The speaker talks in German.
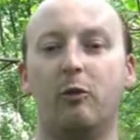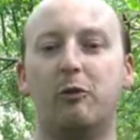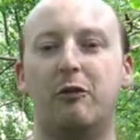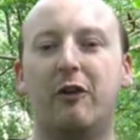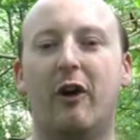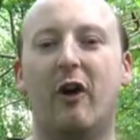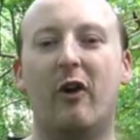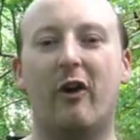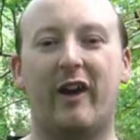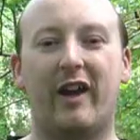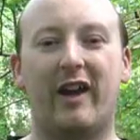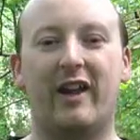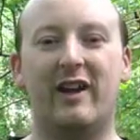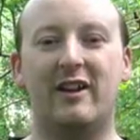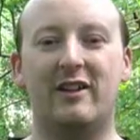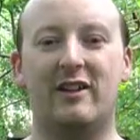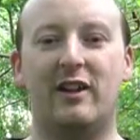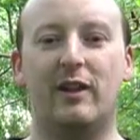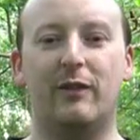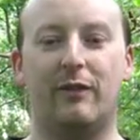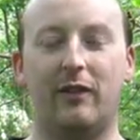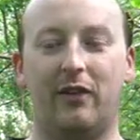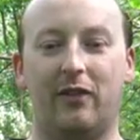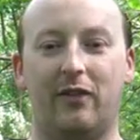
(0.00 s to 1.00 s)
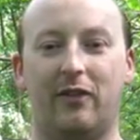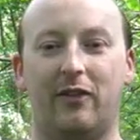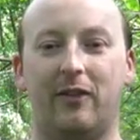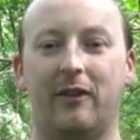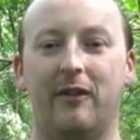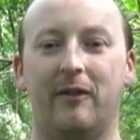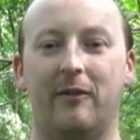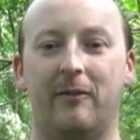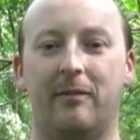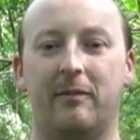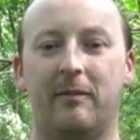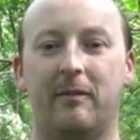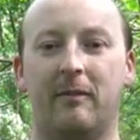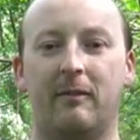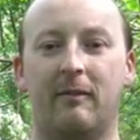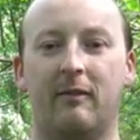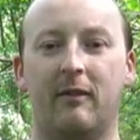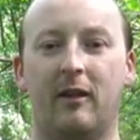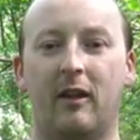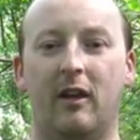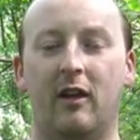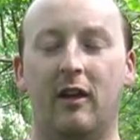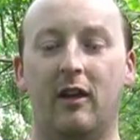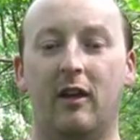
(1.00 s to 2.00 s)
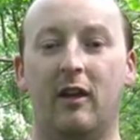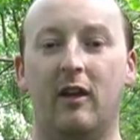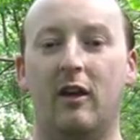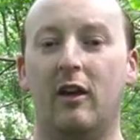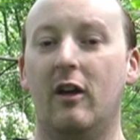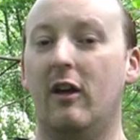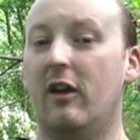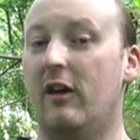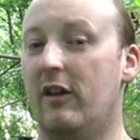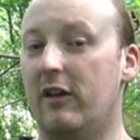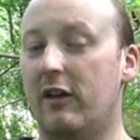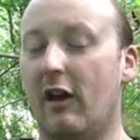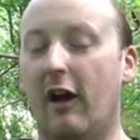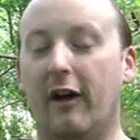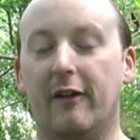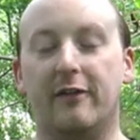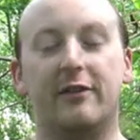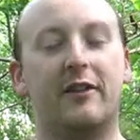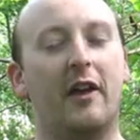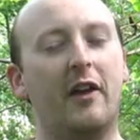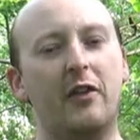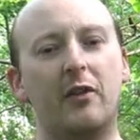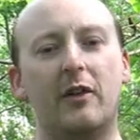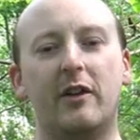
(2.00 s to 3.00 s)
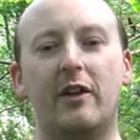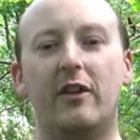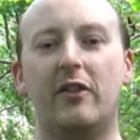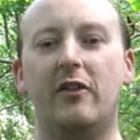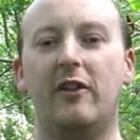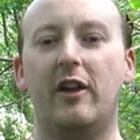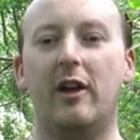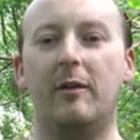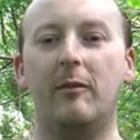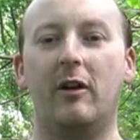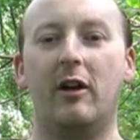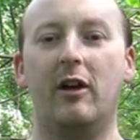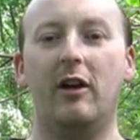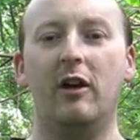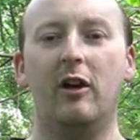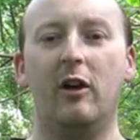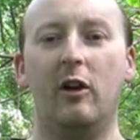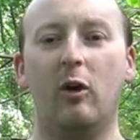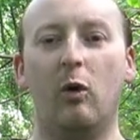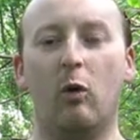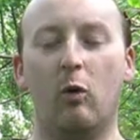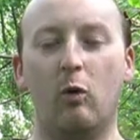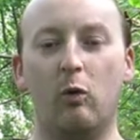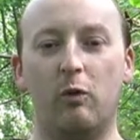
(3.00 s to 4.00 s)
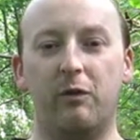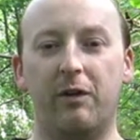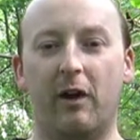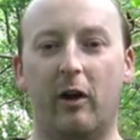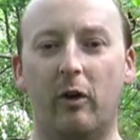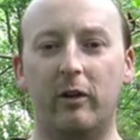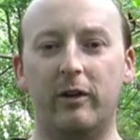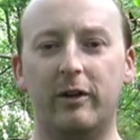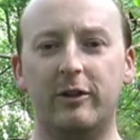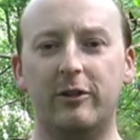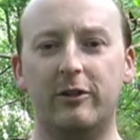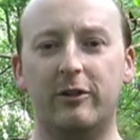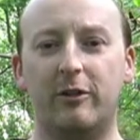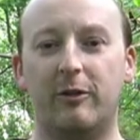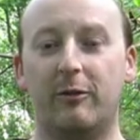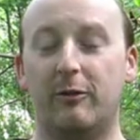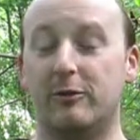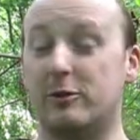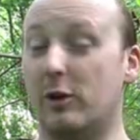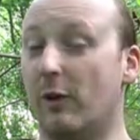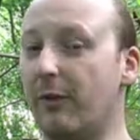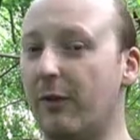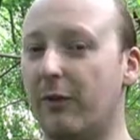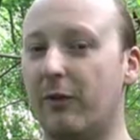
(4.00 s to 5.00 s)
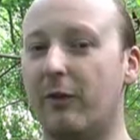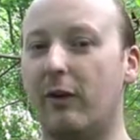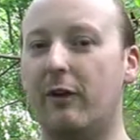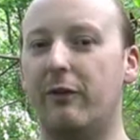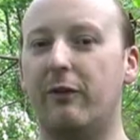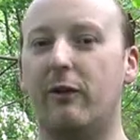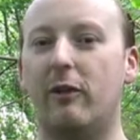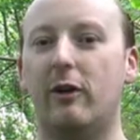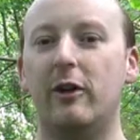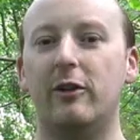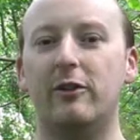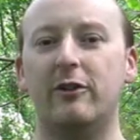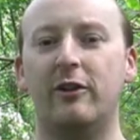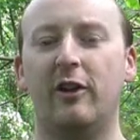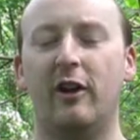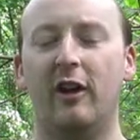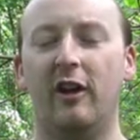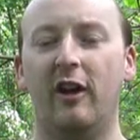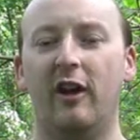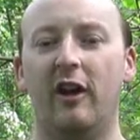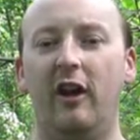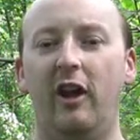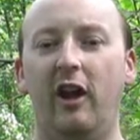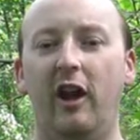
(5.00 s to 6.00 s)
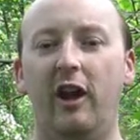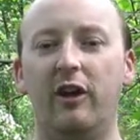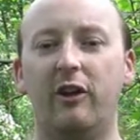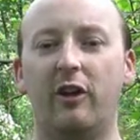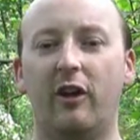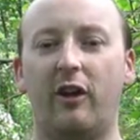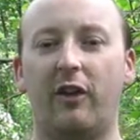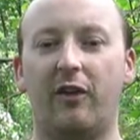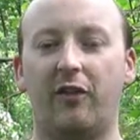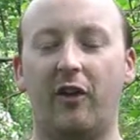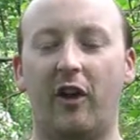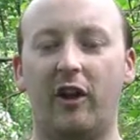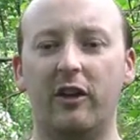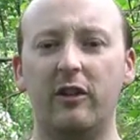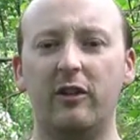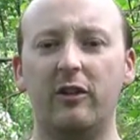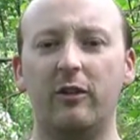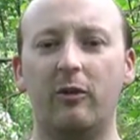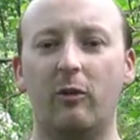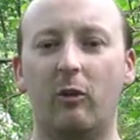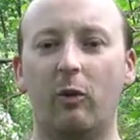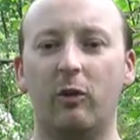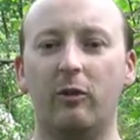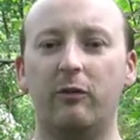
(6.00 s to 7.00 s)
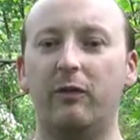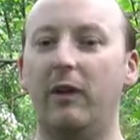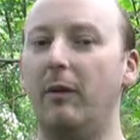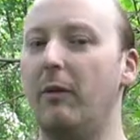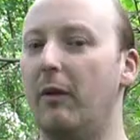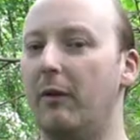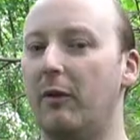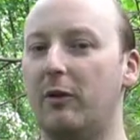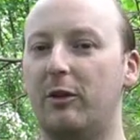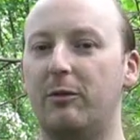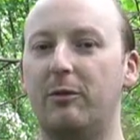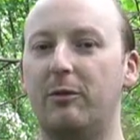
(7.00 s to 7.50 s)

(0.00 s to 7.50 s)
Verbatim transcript: UV reaktiv ist. Ja, das war das Thema UV-Licht. Ich hoffe, es war für euch interessant und wie immer würde